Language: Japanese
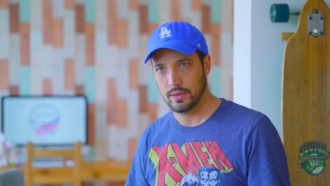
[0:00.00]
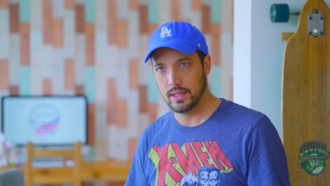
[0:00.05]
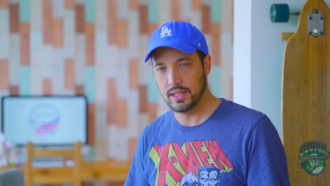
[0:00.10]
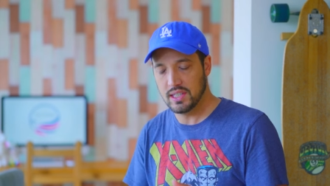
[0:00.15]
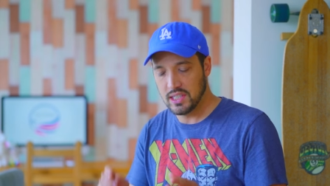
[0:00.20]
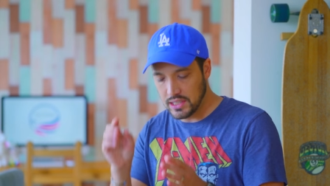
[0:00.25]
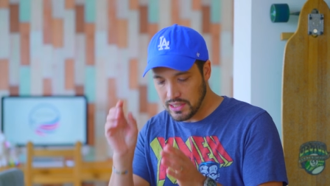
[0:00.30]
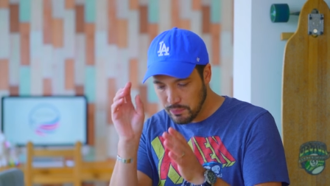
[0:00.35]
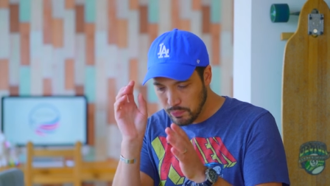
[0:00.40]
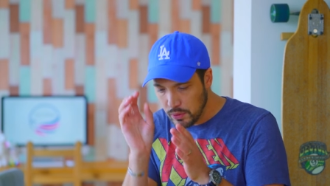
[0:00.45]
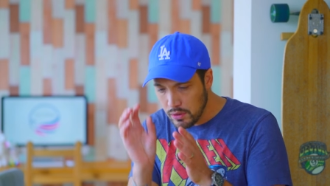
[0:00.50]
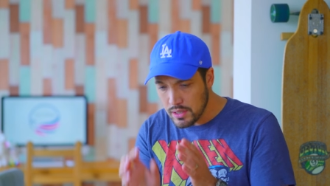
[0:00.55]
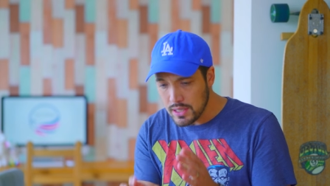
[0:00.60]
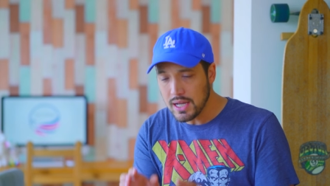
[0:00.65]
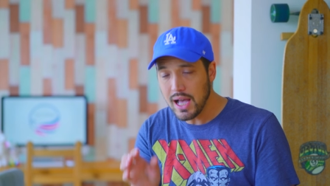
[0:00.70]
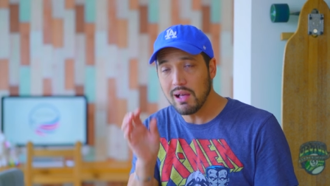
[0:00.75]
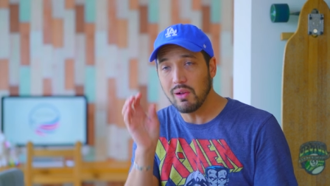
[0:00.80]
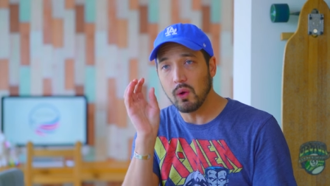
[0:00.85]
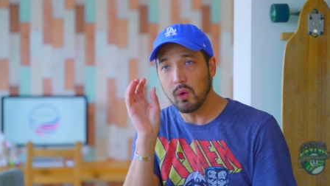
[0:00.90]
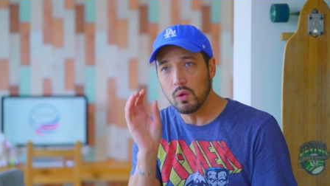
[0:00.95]
で、自
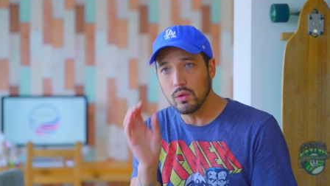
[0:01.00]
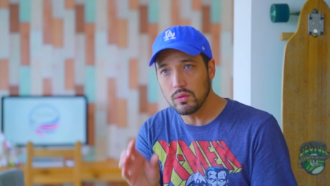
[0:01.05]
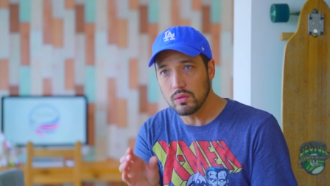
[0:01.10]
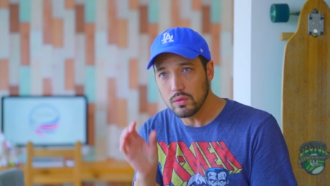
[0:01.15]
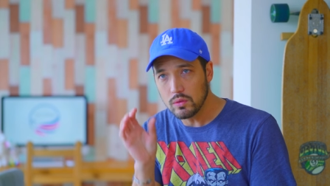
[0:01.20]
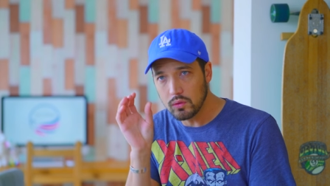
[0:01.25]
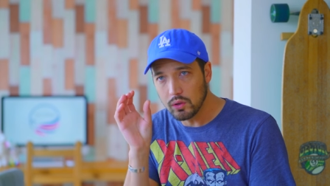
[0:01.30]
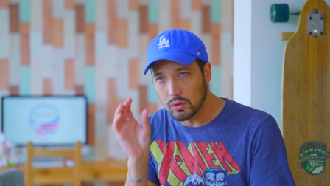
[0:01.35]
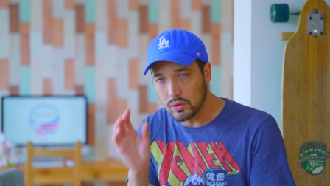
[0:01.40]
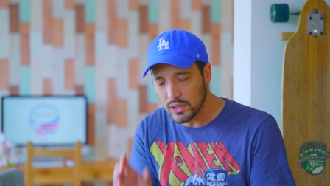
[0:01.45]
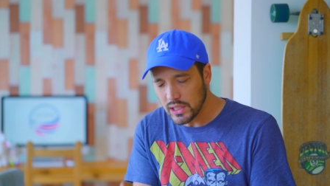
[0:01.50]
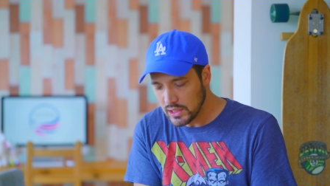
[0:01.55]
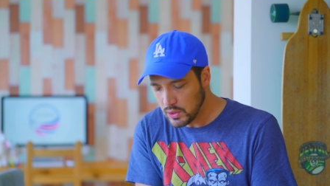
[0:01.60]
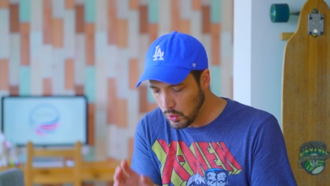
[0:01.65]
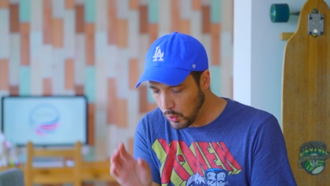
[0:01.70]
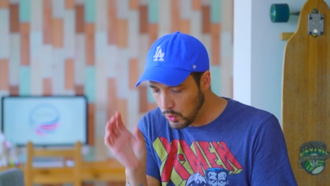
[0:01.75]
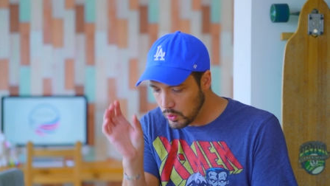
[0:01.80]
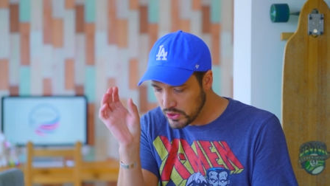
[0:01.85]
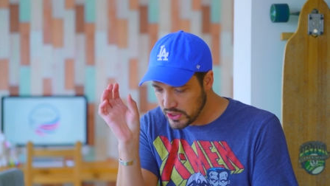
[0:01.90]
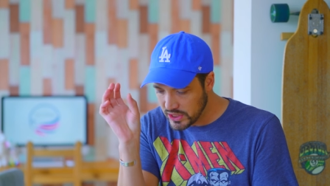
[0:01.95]
分が本当に
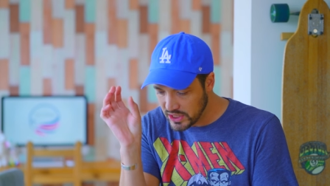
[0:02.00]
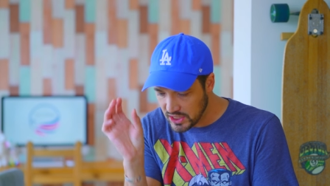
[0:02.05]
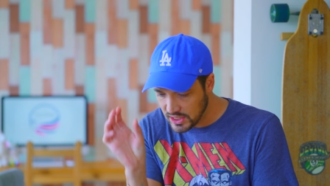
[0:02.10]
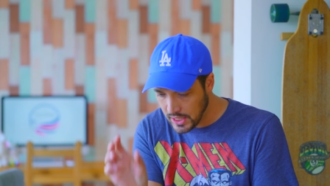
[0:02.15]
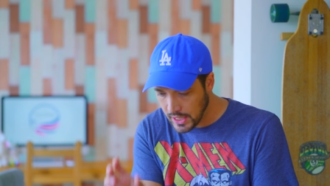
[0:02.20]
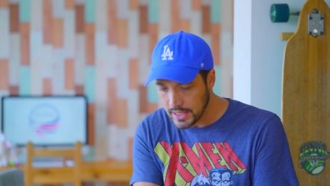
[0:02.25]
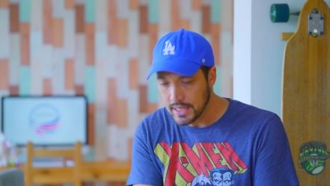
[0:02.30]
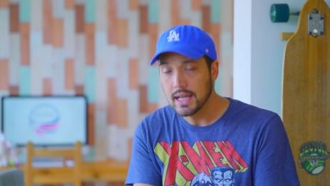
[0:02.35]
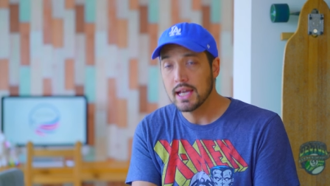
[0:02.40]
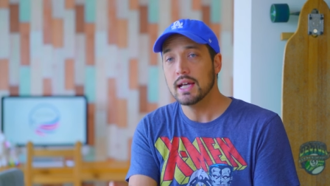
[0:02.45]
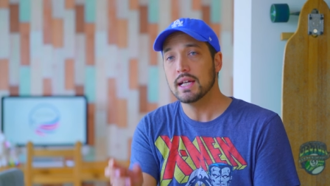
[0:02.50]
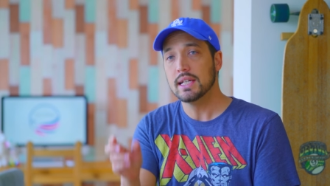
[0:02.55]
投資したい、